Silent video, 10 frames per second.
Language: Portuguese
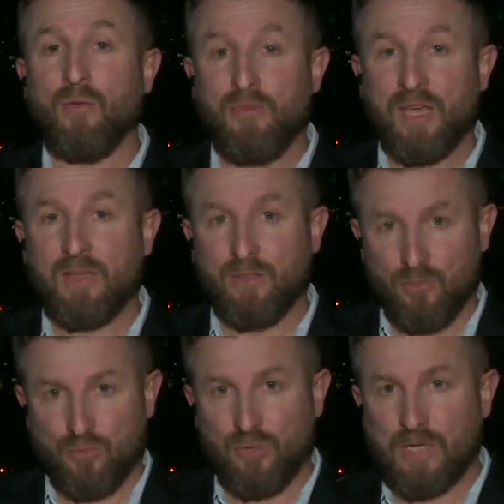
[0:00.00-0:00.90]
ouvir
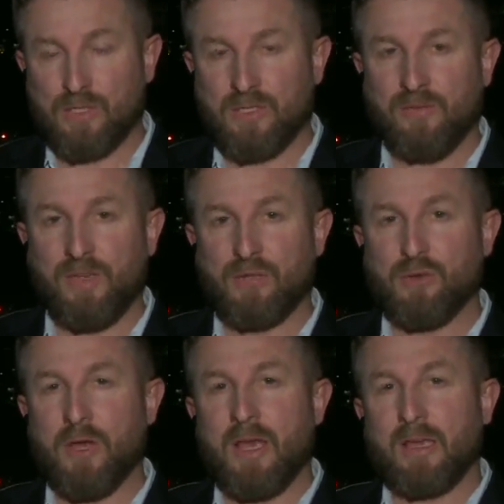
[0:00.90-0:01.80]
no, durante esse
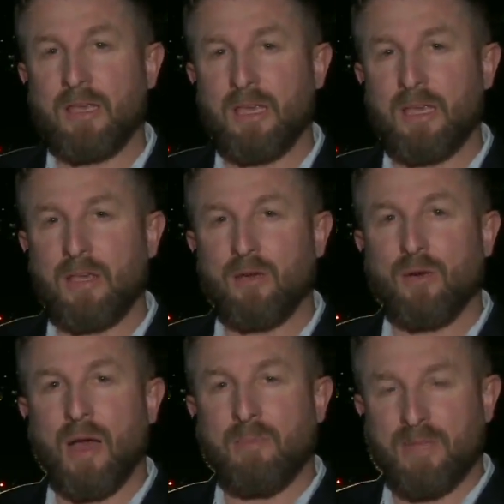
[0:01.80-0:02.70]
vídeo que
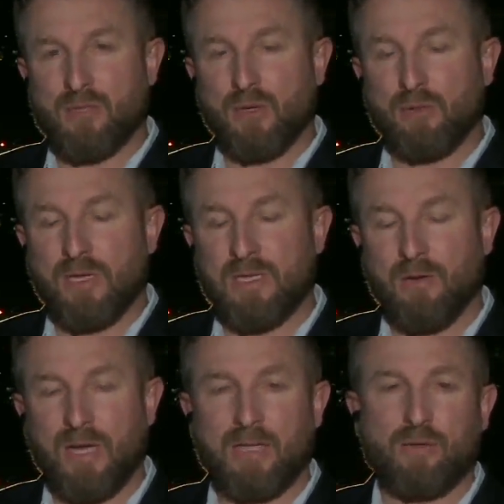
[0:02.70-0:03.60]
a pessoa do
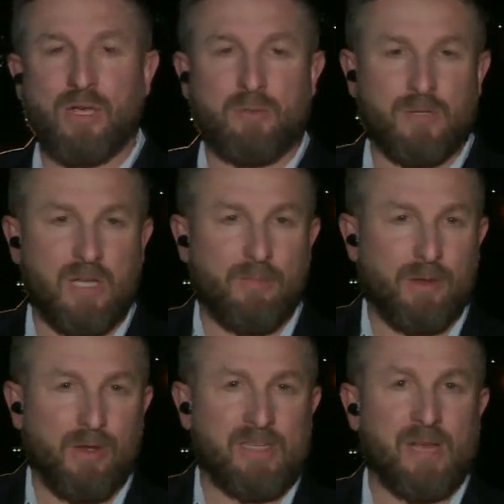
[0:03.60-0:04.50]
restaurante, o responsável
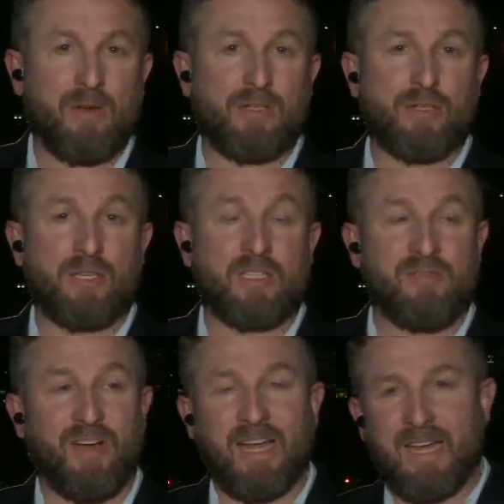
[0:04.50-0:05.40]
pelo restaurante,
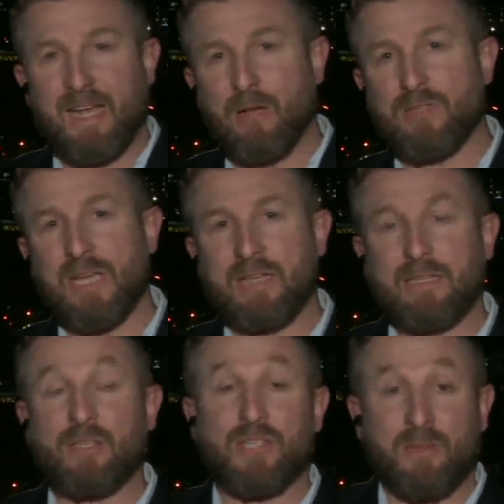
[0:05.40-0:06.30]
disse: vai lá na
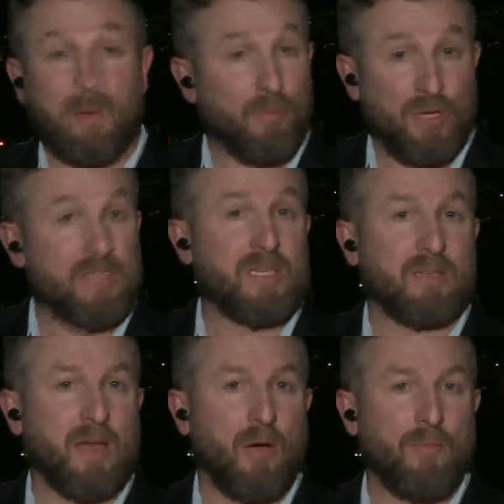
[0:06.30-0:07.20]
calçada e chama a polícia
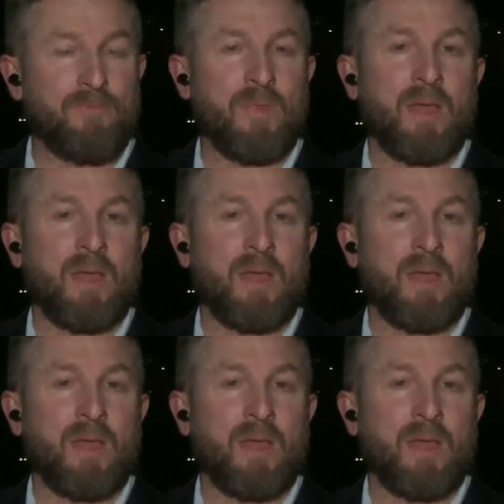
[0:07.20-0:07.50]
então.